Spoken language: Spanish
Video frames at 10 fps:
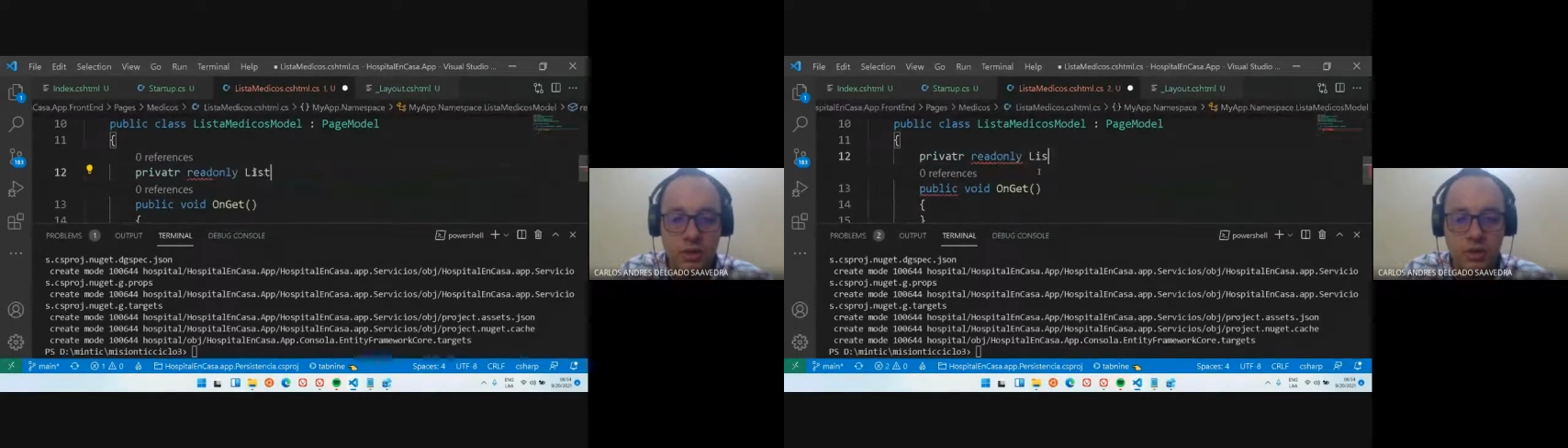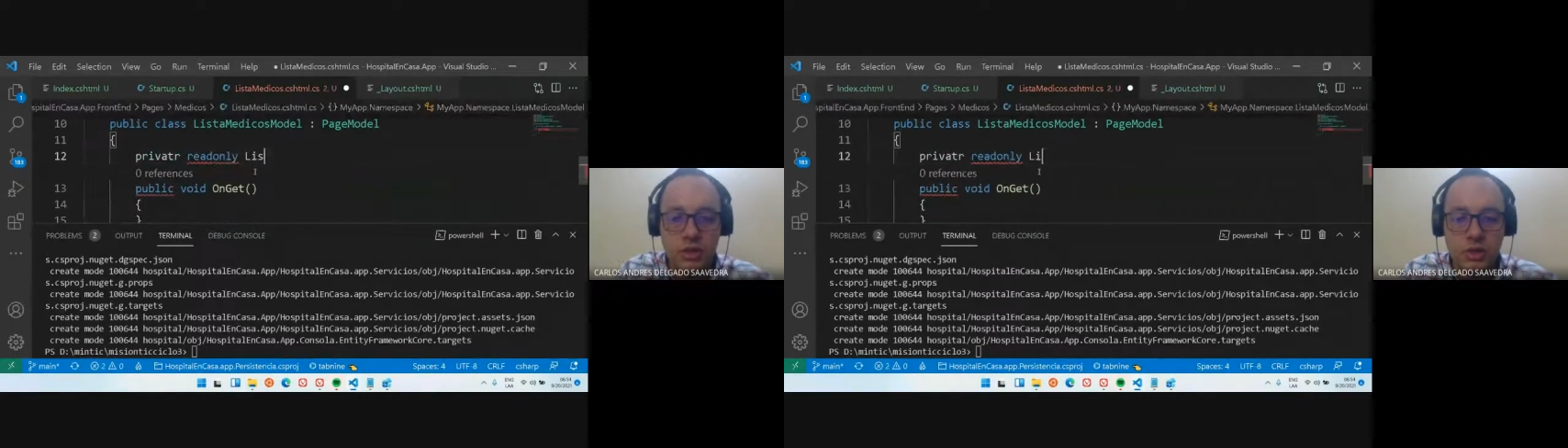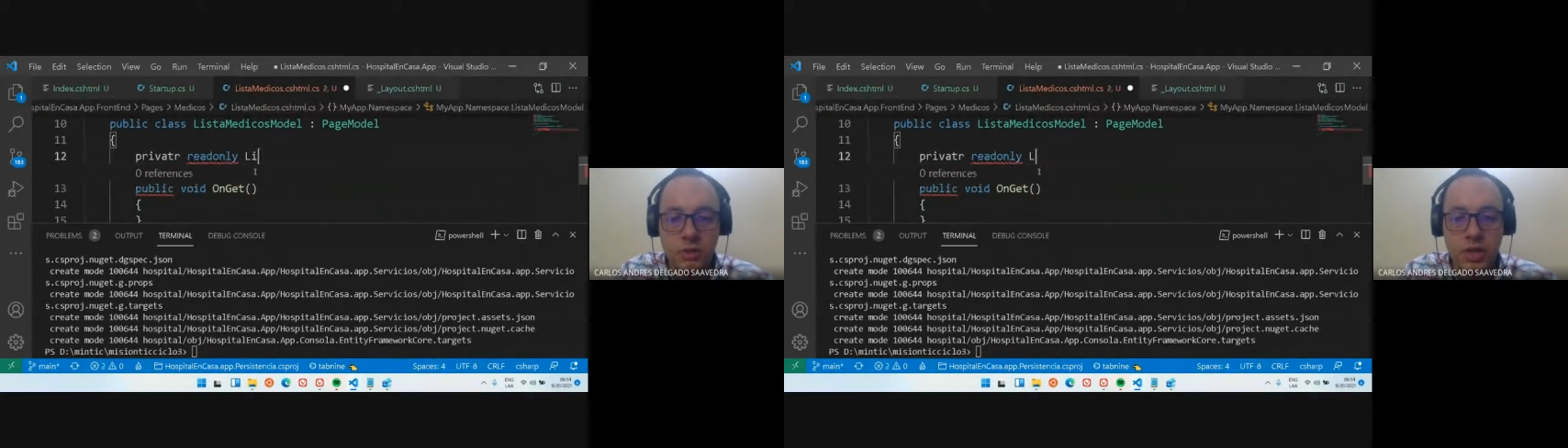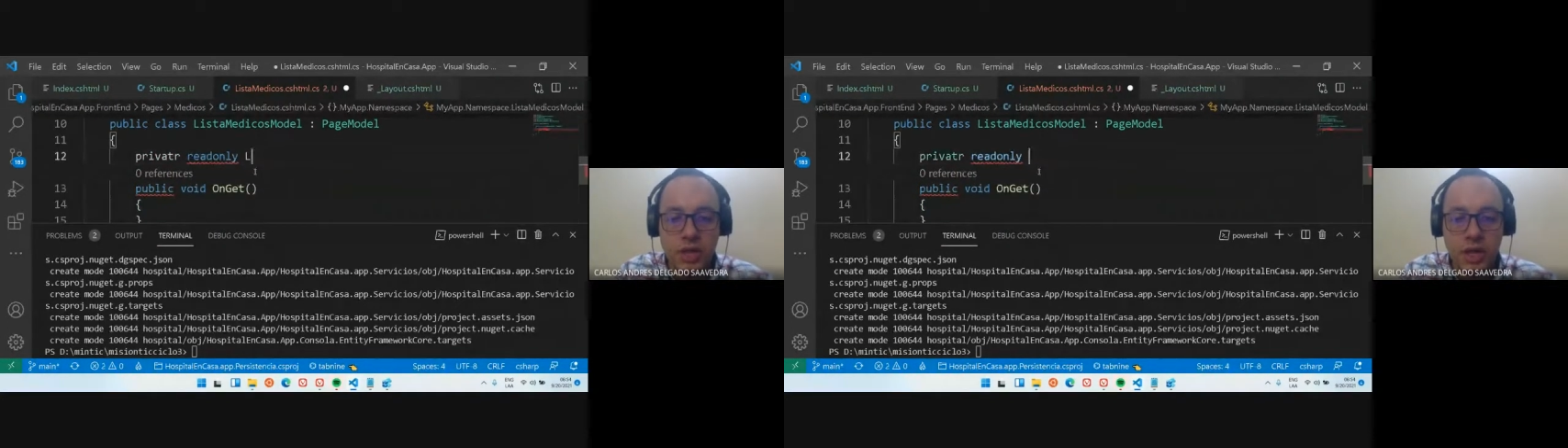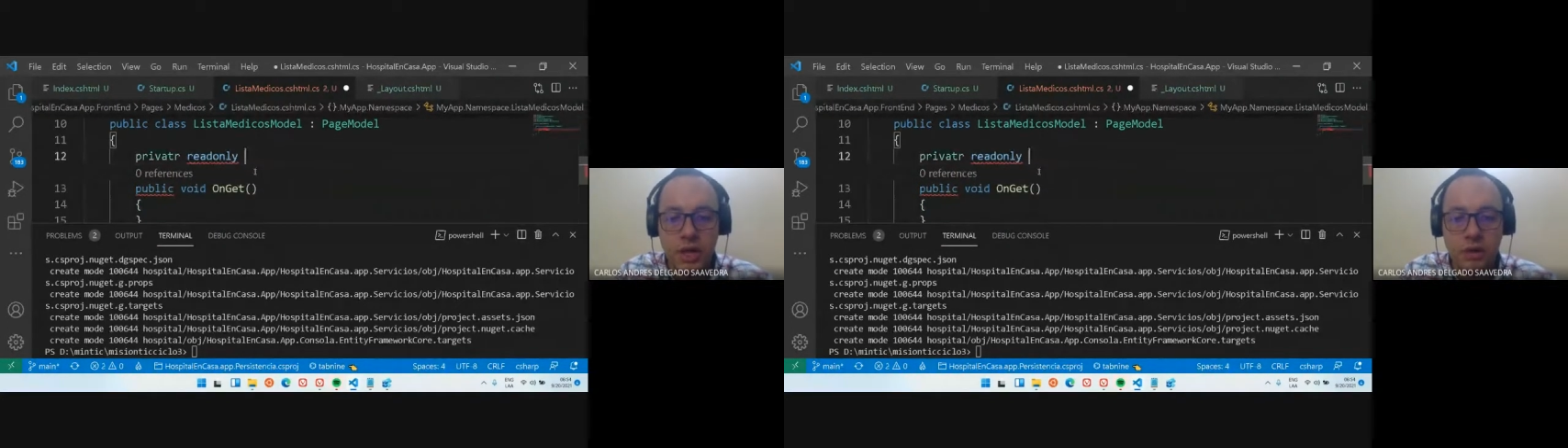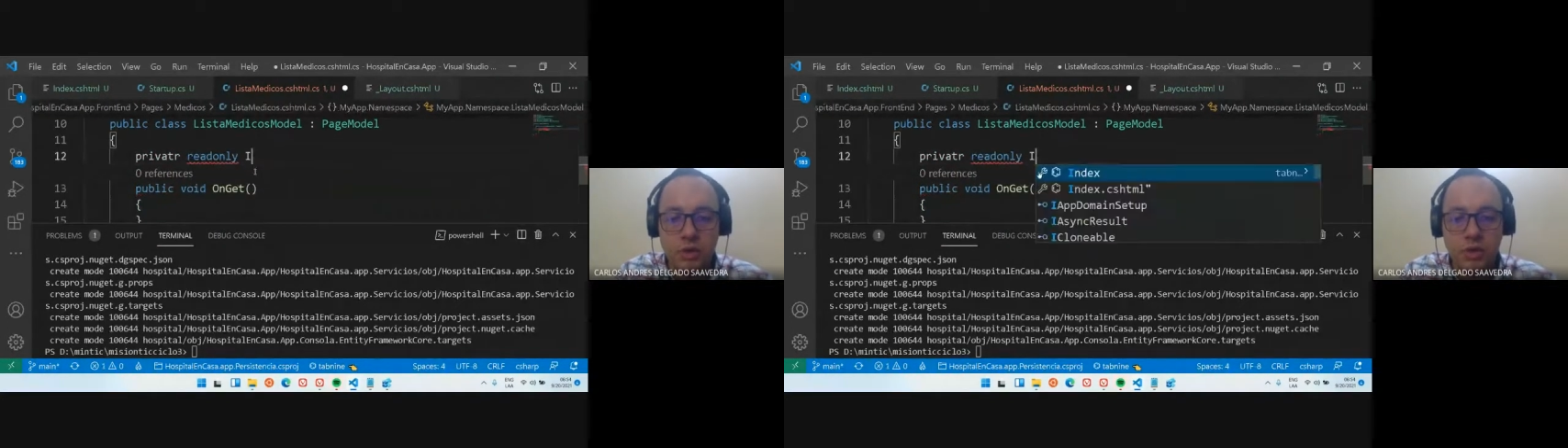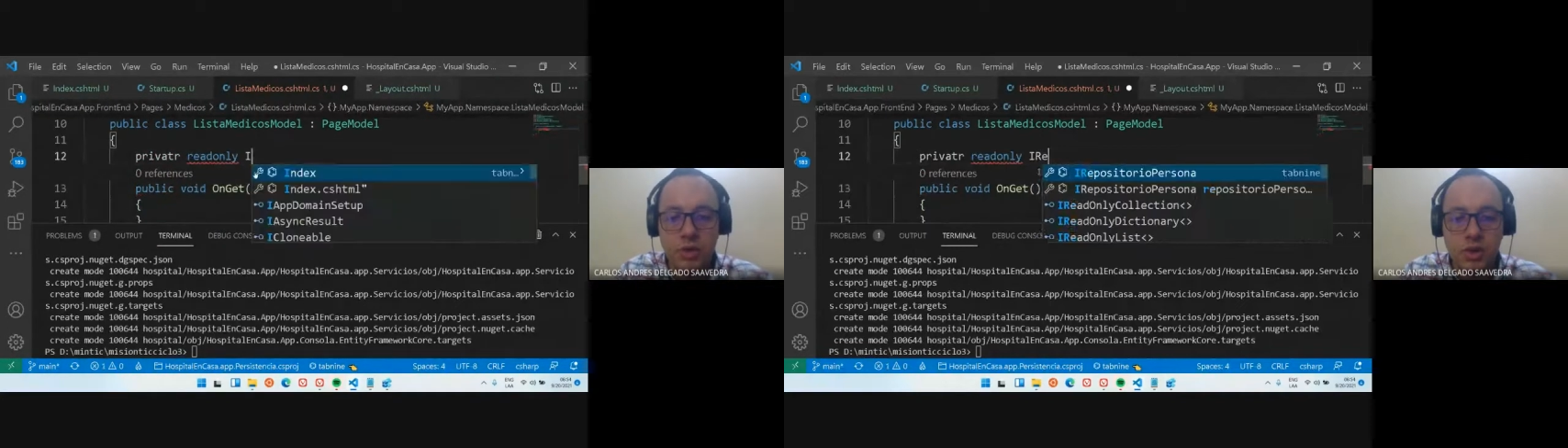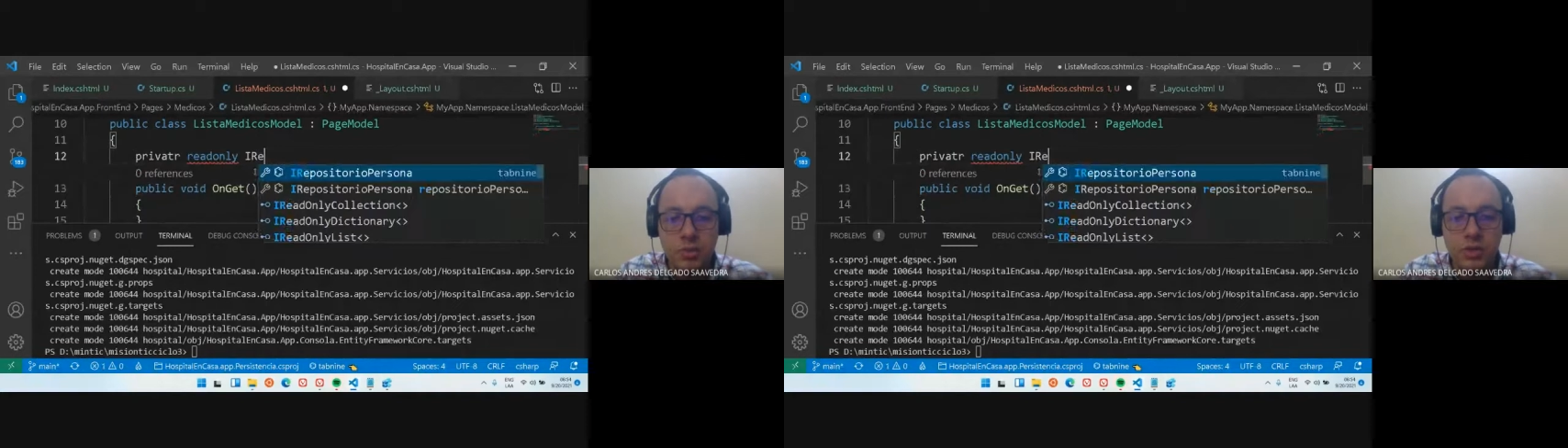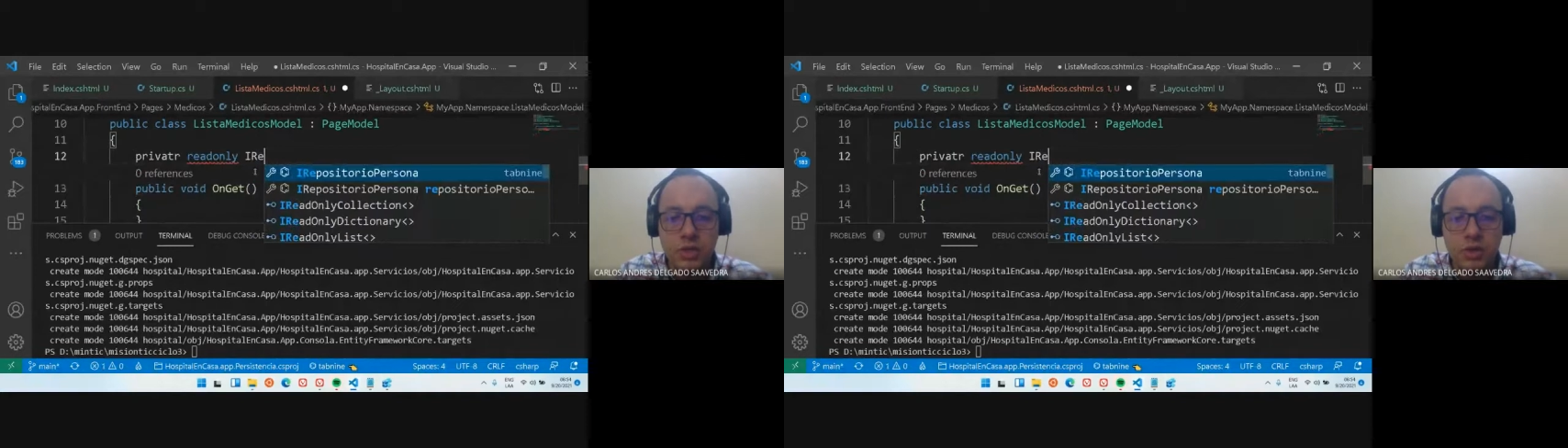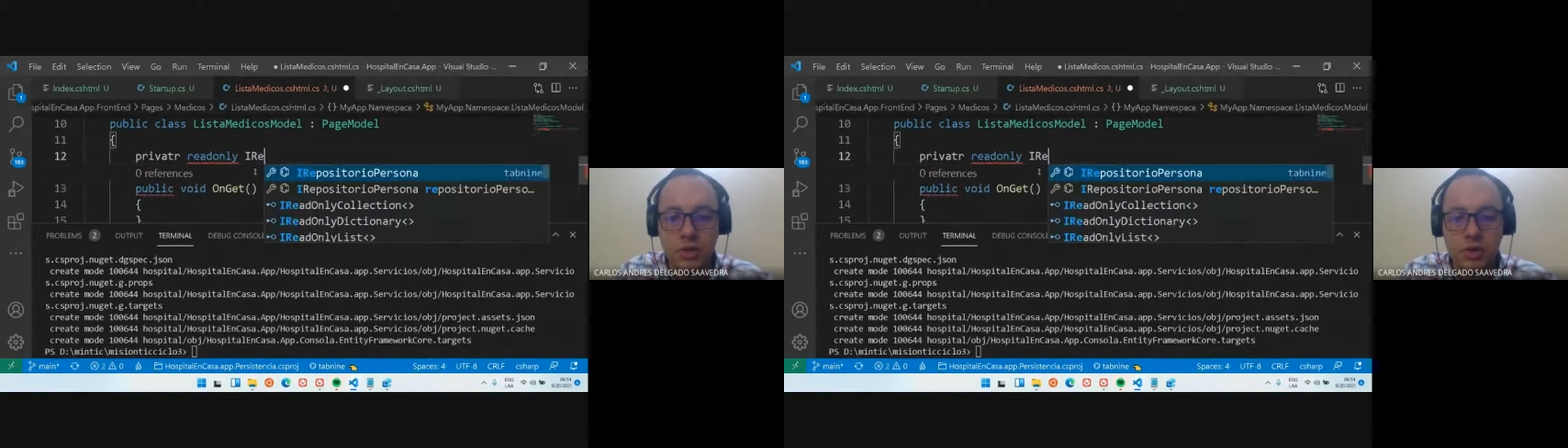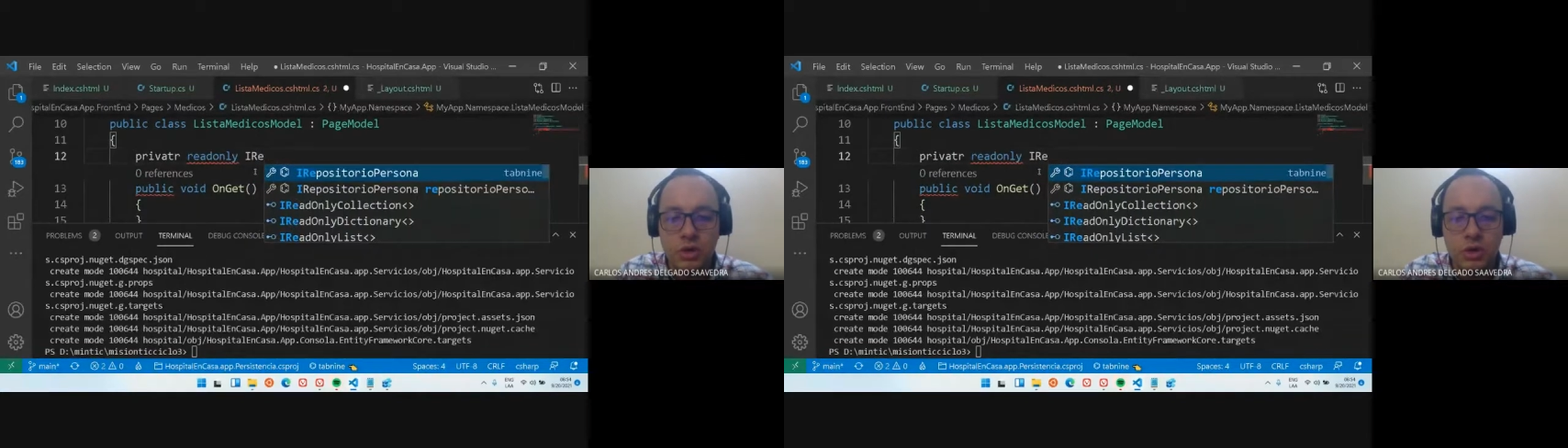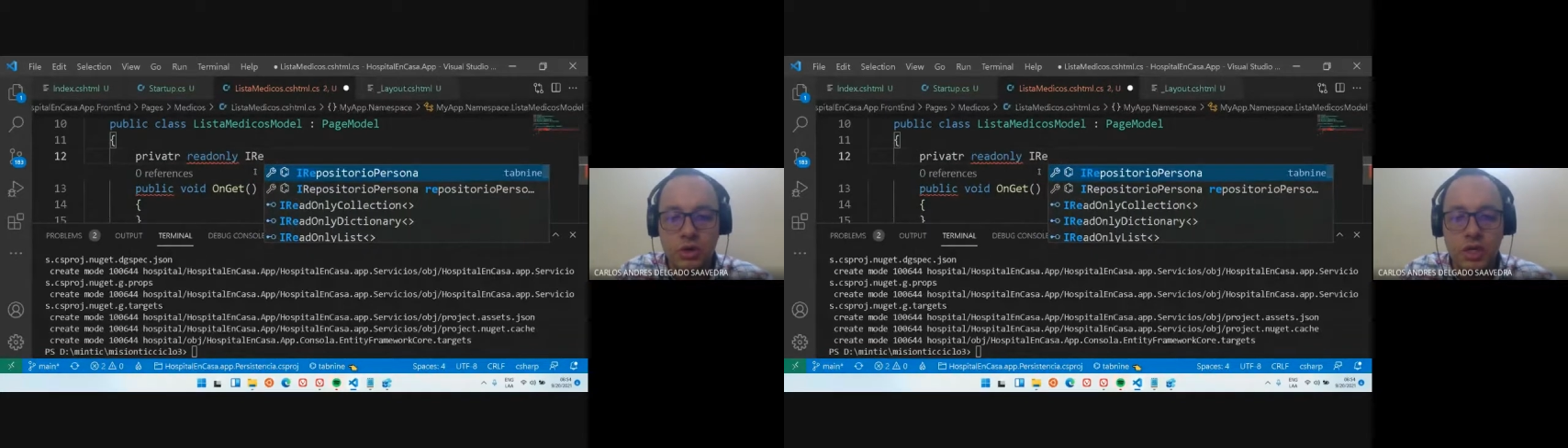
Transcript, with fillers: Entonces voy a crear un repositorio,